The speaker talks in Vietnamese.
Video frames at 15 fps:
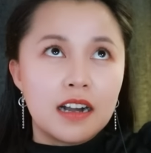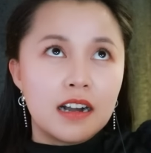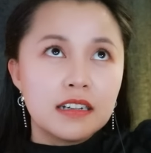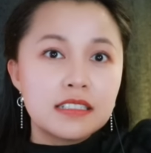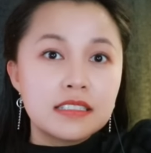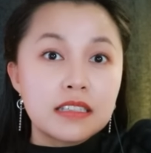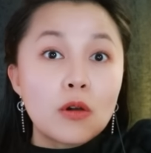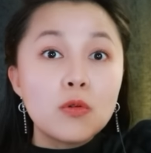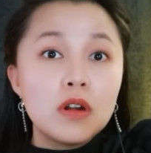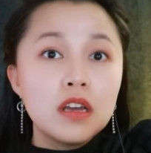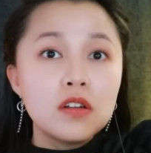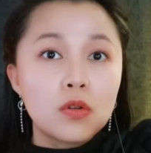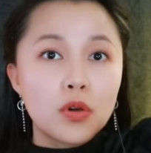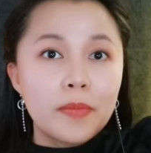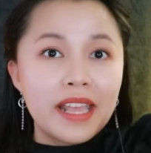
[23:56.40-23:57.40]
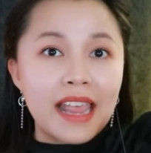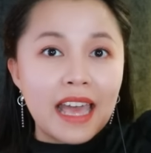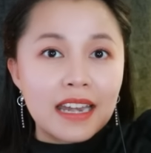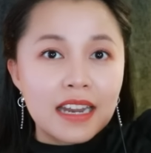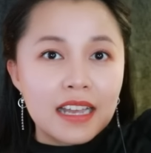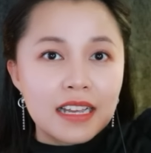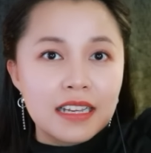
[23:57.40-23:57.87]
ở sau lưng của bé
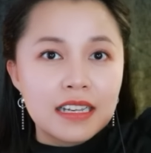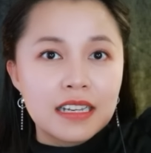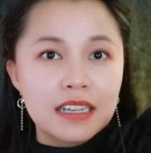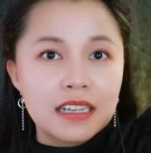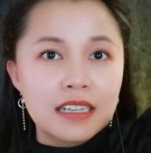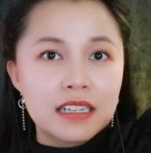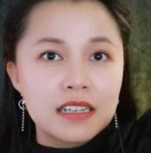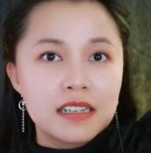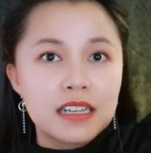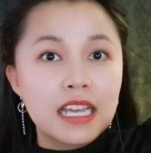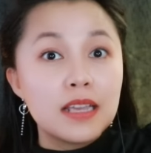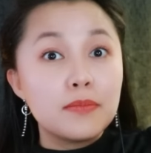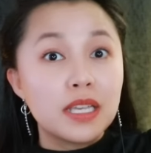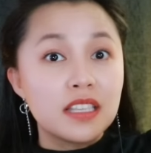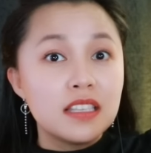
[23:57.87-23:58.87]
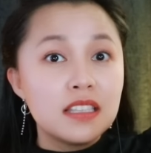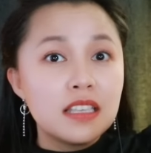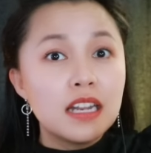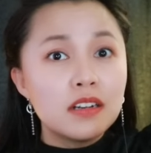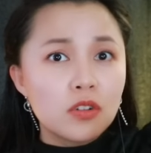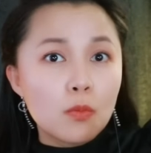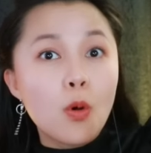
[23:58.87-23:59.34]
Thanh á khi mà
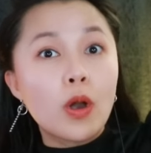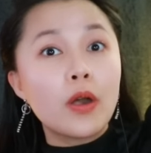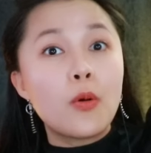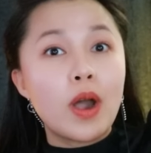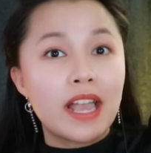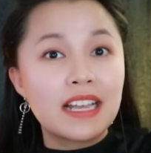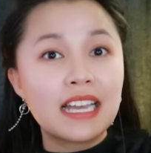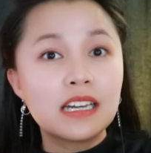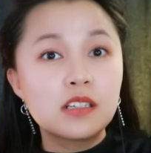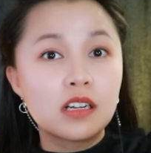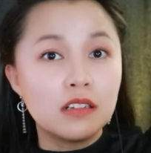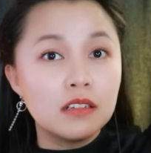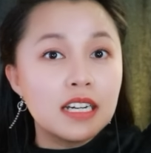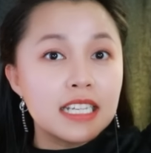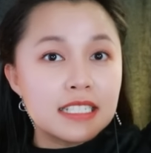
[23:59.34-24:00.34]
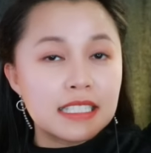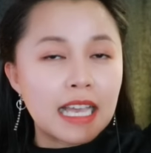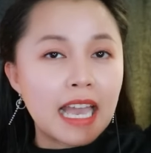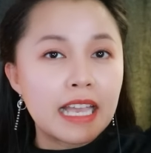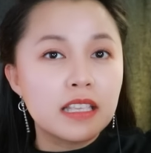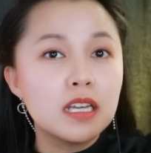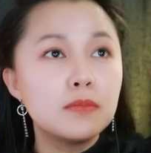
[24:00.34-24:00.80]
nhìn một cái khoảng cách cự ly
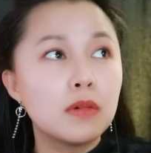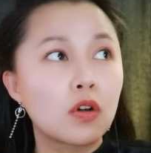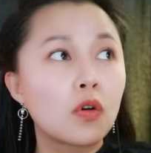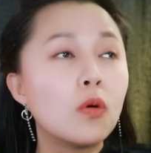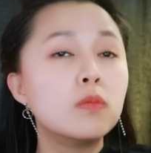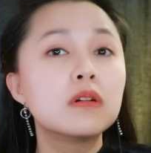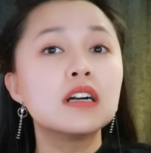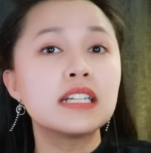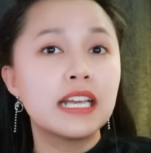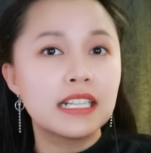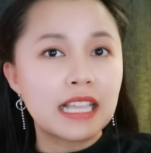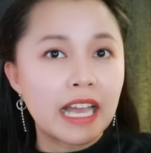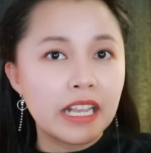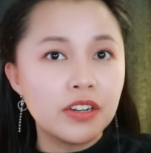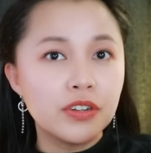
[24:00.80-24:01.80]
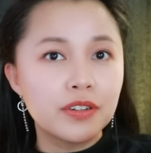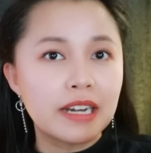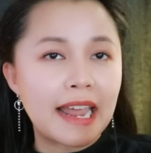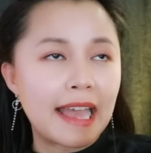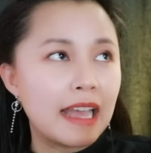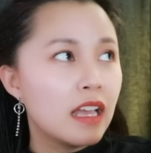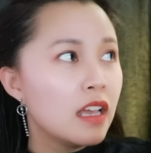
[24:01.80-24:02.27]
xa nhưng mà cũng có thể thấy
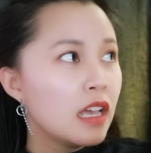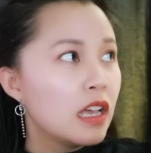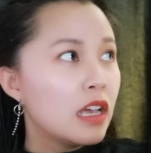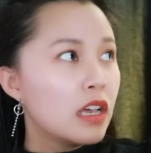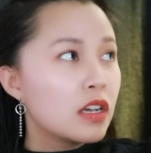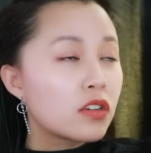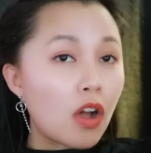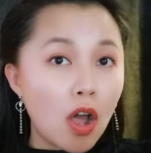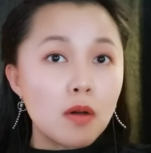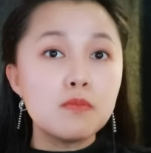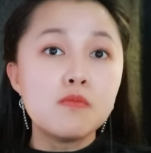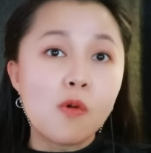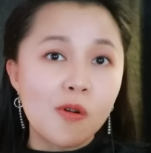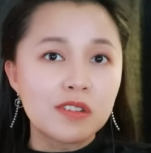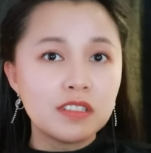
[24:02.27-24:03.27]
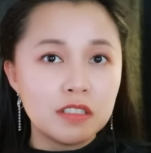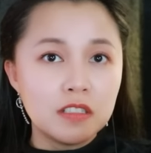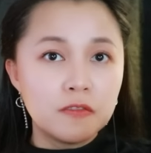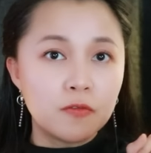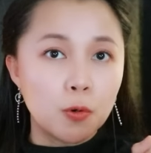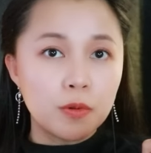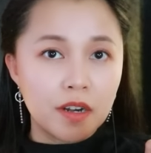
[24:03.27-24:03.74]
được là có một
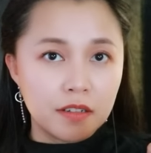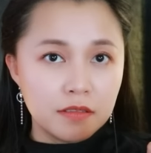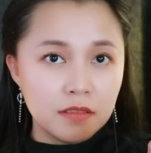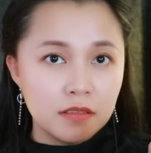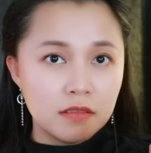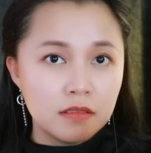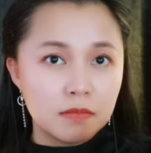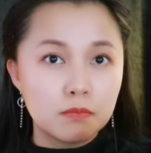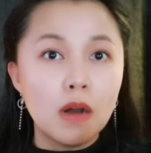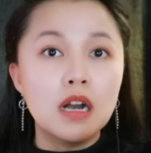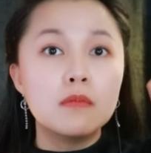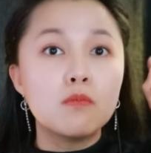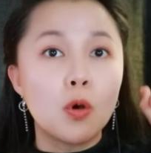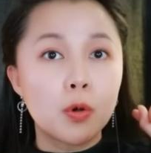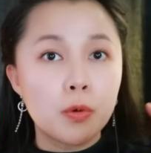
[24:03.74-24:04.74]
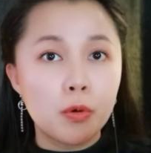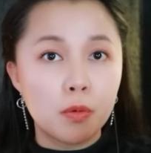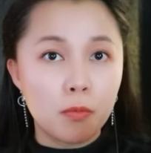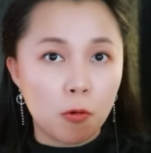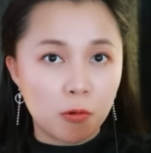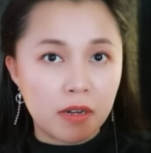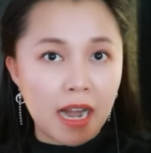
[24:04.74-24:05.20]
người phụ nữ bận bộ
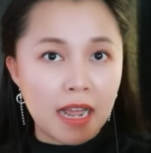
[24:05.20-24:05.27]
đồ màu